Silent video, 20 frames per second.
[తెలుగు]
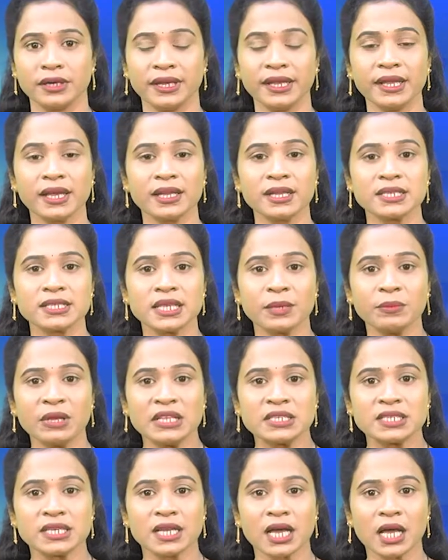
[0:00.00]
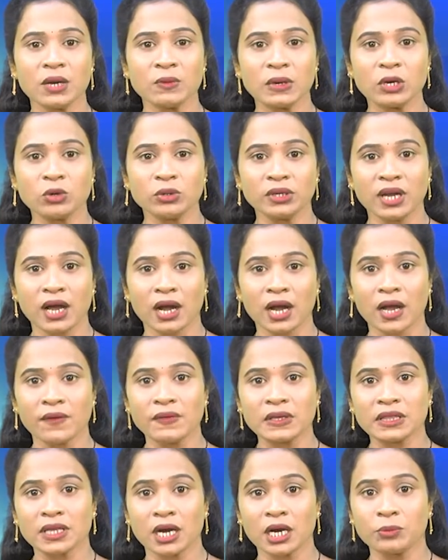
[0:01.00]
టీఆర్ఎస్ ఎమ్మెల్సీ కల్వకుంట్ల
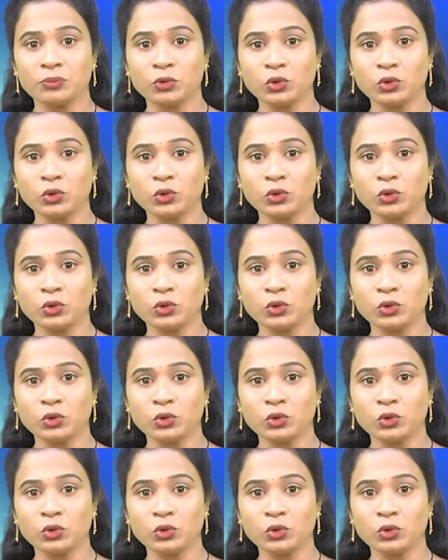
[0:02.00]
కవిత